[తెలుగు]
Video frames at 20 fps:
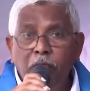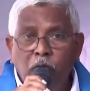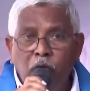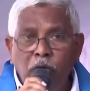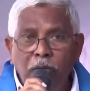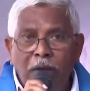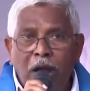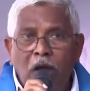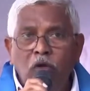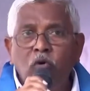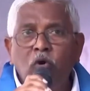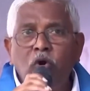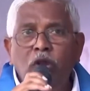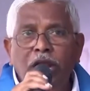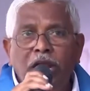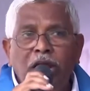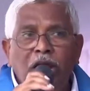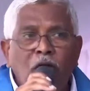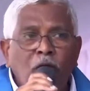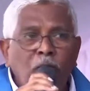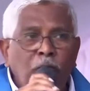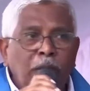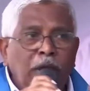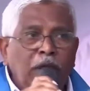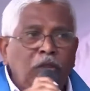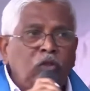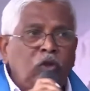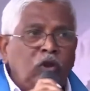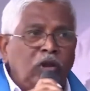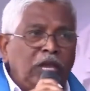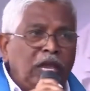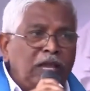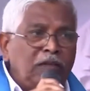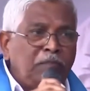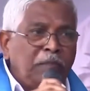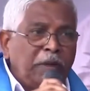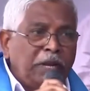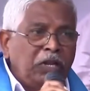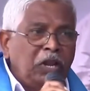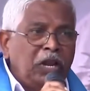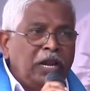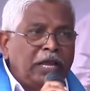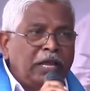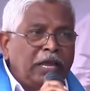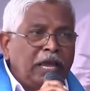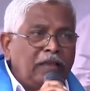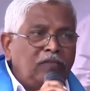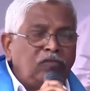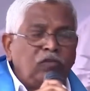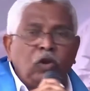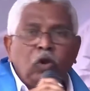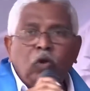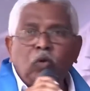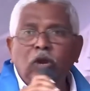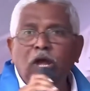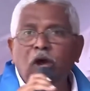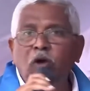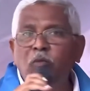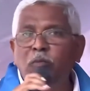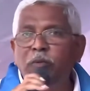భూమా కోరేగాం పేరుతో కే పెట్టిన కేసును కూడా